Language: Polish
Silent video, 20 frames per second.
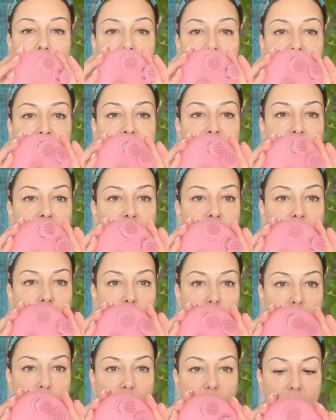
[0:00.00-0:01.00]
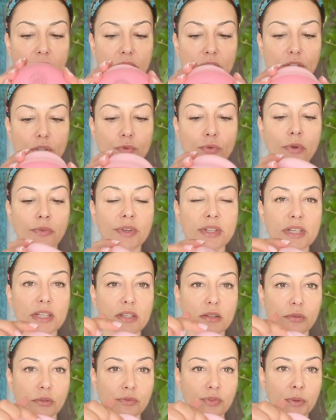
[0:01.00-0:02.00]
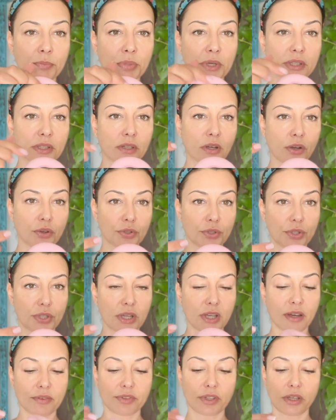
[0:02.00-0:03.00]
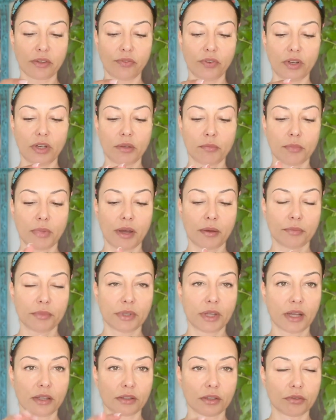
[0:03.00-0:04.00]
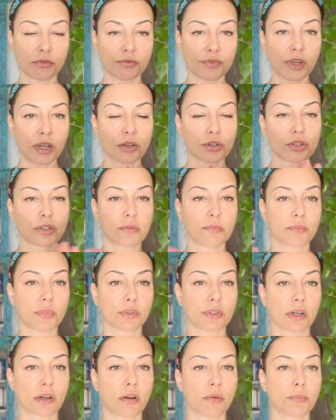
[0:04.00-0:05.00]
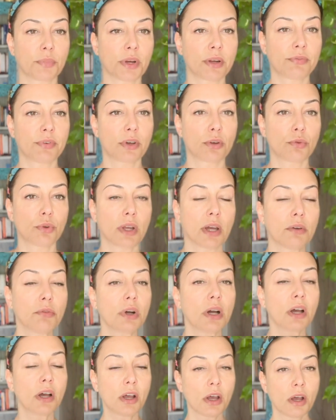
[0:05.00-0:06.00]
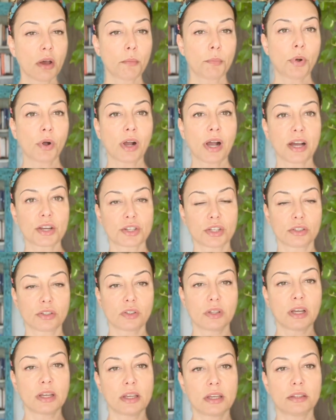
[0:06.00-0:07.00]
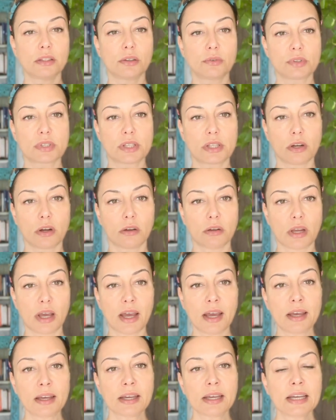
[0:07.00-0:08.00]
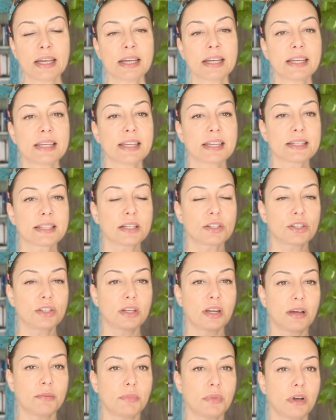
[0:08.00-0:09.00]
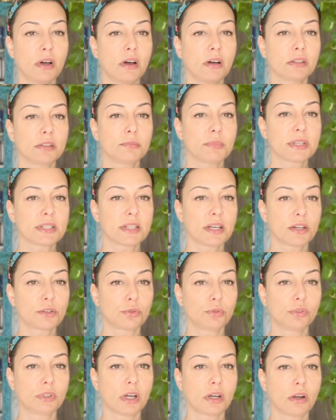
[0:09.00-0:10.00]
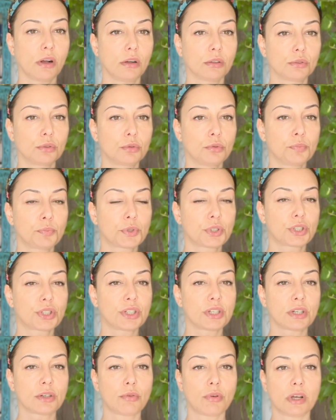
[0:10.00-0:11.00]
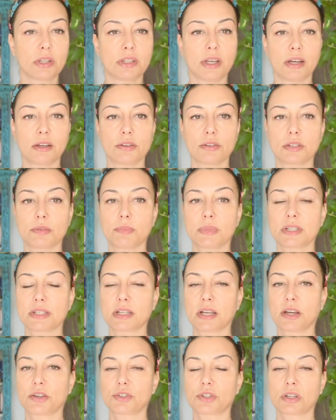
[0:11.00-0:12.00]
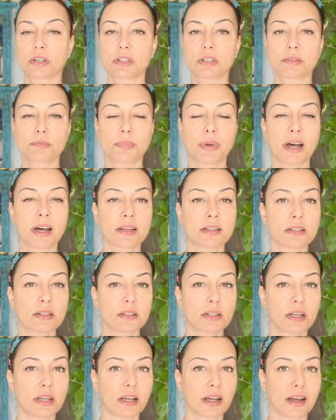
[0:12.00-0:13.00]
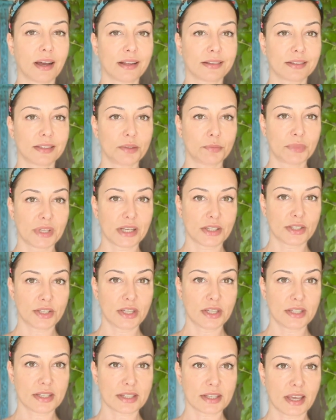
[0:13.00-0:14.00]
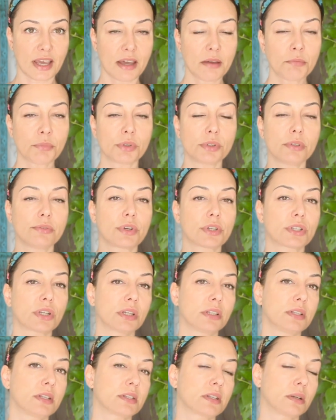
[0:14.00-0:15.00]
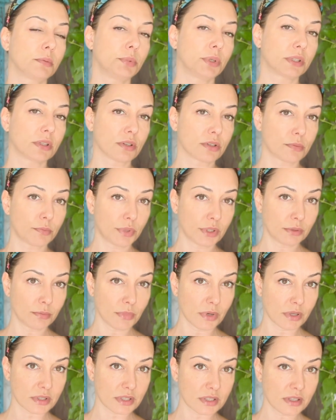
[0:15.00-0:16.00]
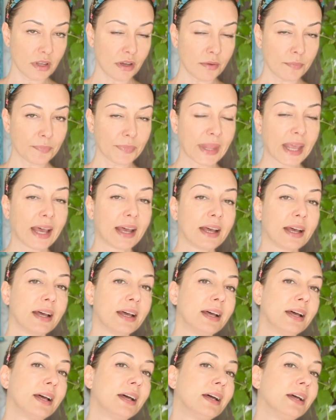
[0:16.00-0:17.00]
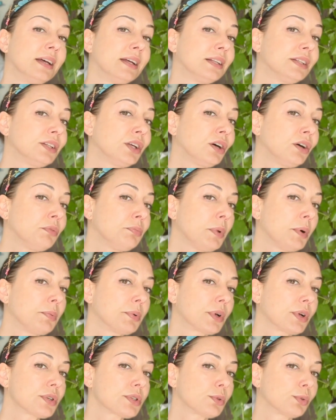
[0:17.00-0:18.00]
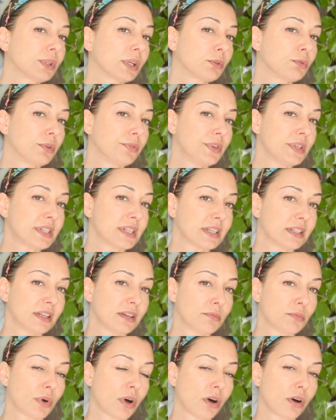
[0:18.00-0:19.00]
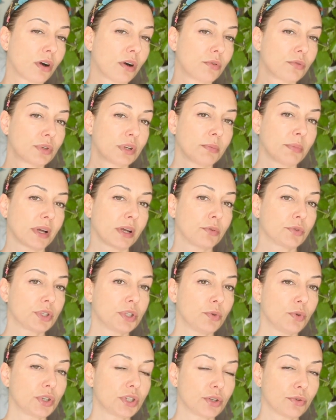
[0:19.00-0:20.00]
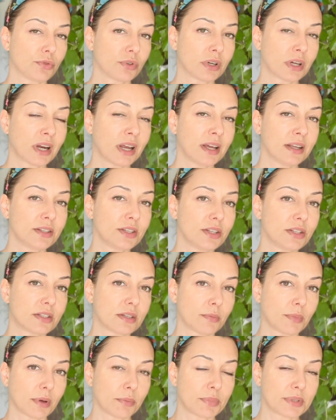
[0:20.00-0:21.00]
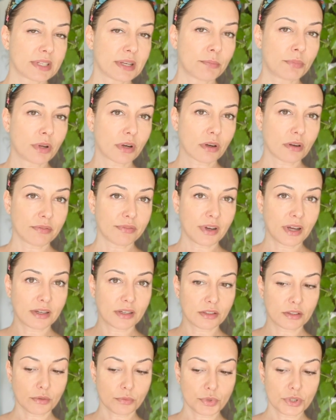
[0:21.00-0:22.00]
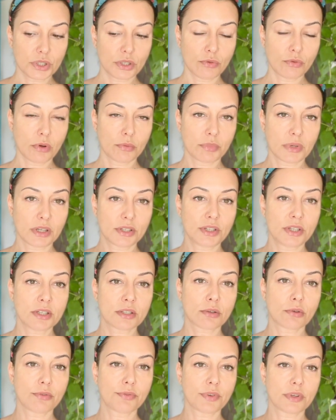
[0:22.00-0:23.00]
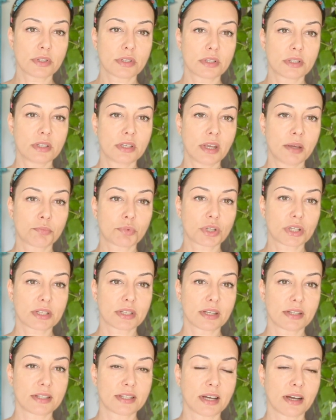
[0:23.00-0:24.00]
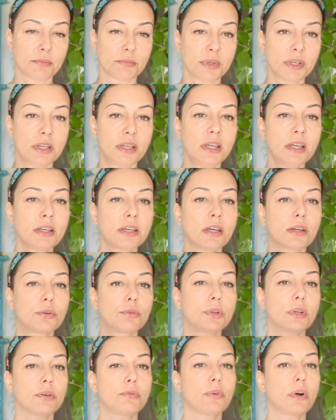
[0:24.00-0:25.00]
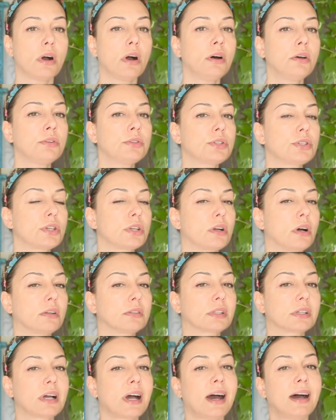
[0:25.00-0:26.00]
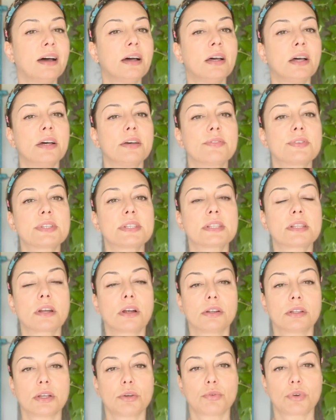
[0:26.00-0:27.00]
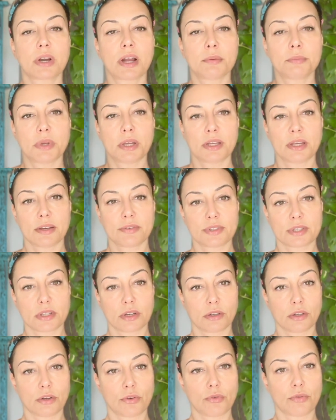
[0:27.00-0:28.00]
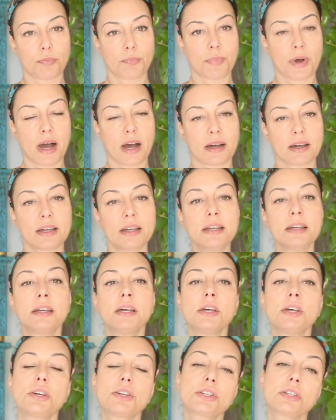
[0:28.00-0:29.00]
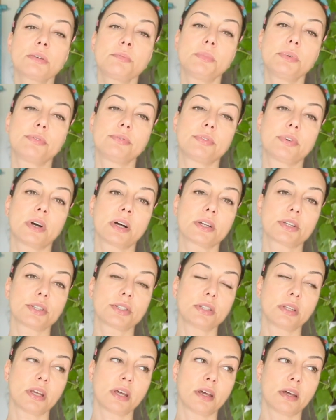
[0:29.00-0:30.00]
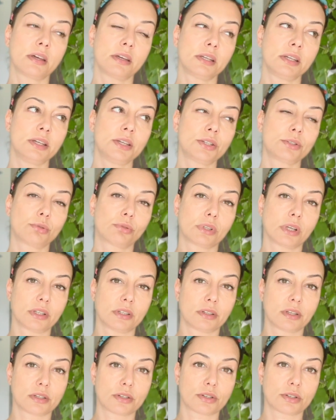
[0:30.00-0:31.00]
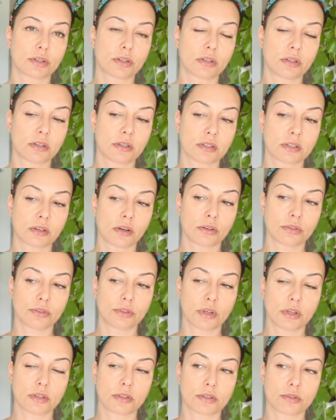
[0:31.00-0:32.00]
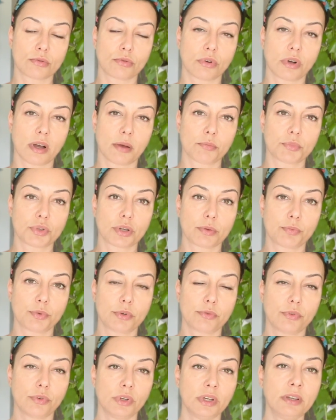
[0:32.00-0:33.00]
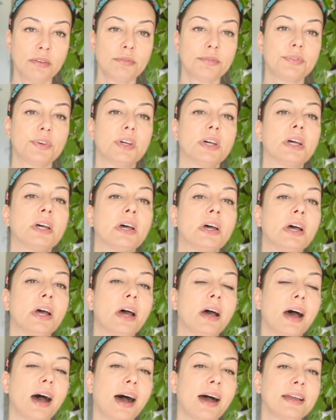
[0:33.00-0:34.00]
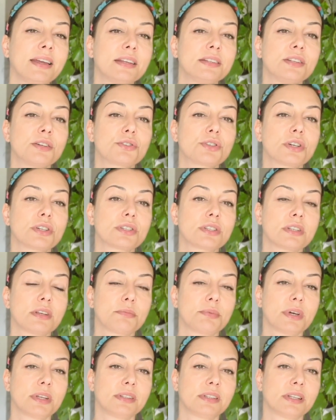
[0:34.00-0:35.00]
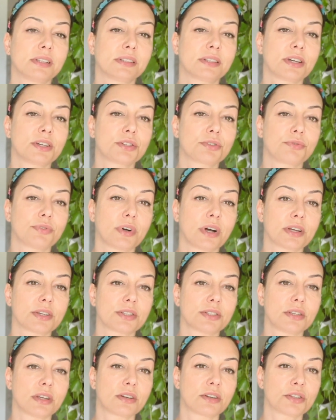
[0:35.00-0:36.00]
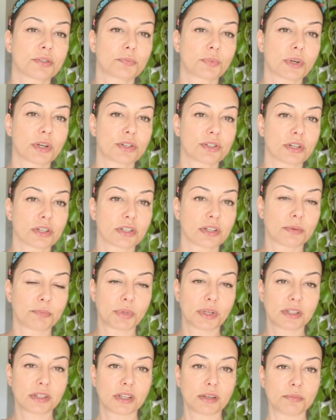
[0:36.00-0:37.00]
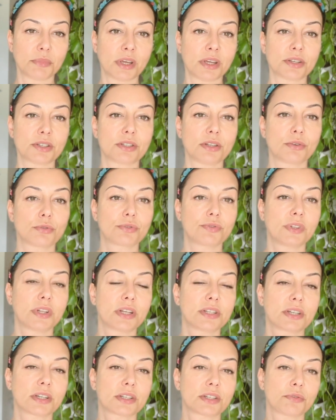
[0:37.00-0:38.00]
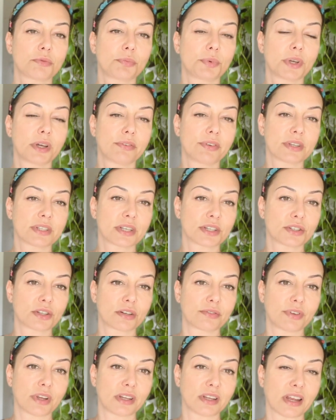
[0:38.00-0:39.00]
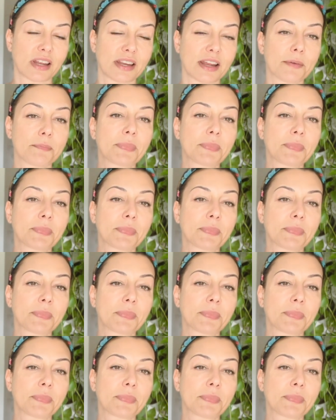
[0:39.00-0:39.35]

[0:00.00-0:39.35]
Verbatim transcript: zaczynają się kręcić głowice, są dwie prędkości, ja w tej chwili mam na tą większą, bo taką preferuję, pokażę to na jedną stronę, ja zaczynam od masażu dekoltu, przykładając masażer z bardzo delikatnym naciskiem, ponieważ kiedy zrobię to zbyt mocno, to po prostu te głowice nie mogą, nie mają siły się kręcić, są jakby zablokowane tą siłą nacisku, więc nie przesadzamy i kieruję od środka w stronę ramienia, w stronę pachy, żeby właśnie iść tutaj też e, zgodnie z ruchem przepływu limfy, a jednocześnie będę też właśnie rozprężać napięte mięśnie, już widać jak się pojawia zaczerwienienie.